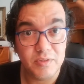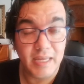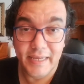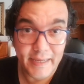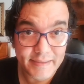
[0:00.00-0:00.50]

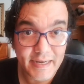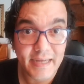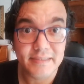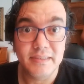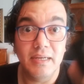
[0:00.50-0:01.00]
eh,
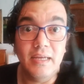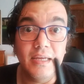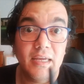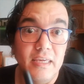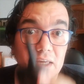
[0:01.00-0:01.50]
atrás,
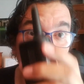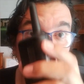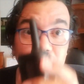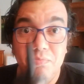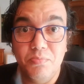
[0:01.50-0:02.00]
que quiero
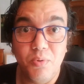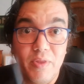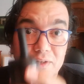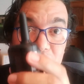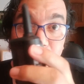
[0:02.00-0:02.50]

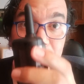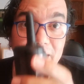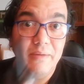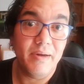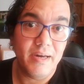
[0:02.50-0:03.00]
poder
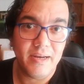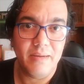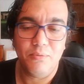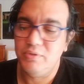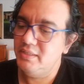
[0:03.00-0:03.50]
subir y bajar
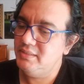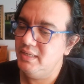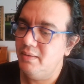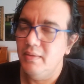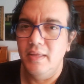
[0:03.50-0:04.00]
la
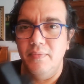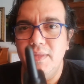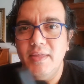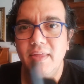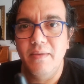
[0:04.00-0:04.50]
potencia
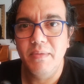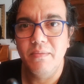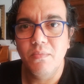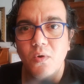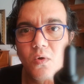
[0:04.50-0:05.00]
desde el
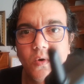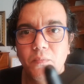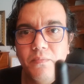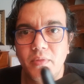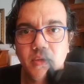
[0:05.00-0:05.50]

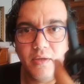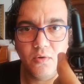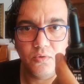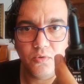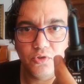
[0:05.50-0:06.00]
mismo
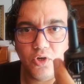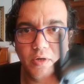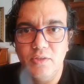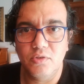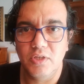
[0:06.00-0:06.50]

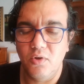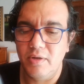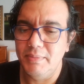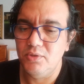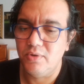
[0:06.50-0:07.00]
control. Entonces lo
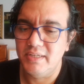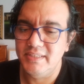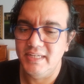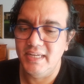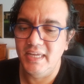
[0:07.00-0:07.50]
que me toca
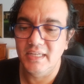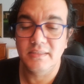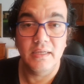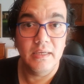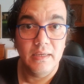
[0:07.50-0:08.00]
hacer ahí
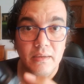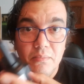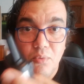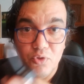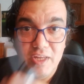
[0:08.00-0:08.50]
es
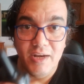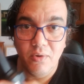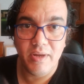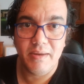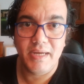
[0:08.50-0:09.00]

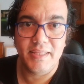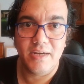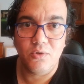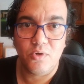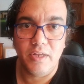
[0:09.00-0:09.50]
ponerlo en el
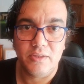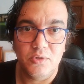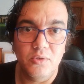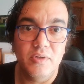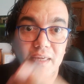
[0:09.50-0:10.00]
canal
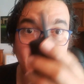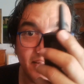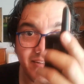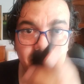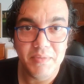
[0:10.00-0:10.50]
correcto y
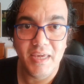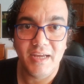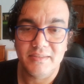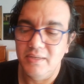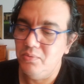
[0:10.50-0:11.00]

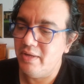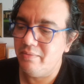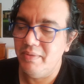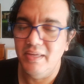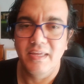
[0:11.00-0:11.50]
también
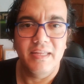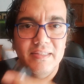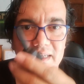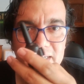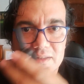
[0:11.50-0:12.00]
asegurarme
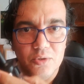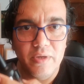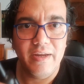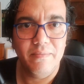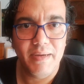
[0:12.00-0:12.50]
de que
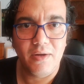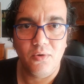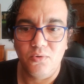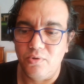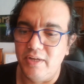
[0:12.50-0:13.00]
estoy en el
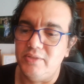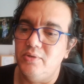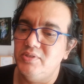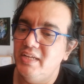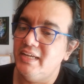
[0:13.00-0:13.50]
banco
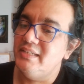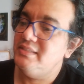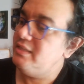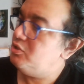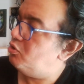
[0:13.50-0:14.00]
correcto. O sea que
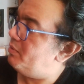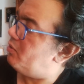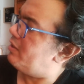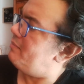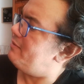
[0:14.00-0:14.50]
si yo
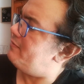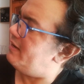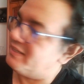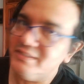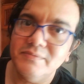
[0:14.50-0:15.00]
veo que mi
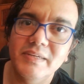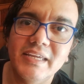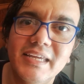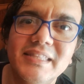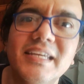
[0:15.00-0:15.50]
flash,
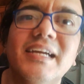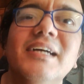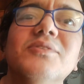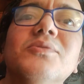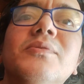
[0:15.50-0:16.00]
en este
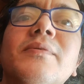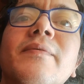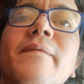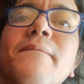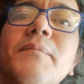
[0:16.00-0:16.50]
caso,
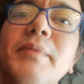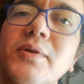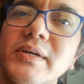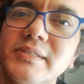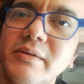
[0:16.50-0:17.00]

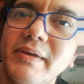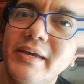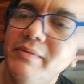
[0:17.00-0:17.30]
espero que se vea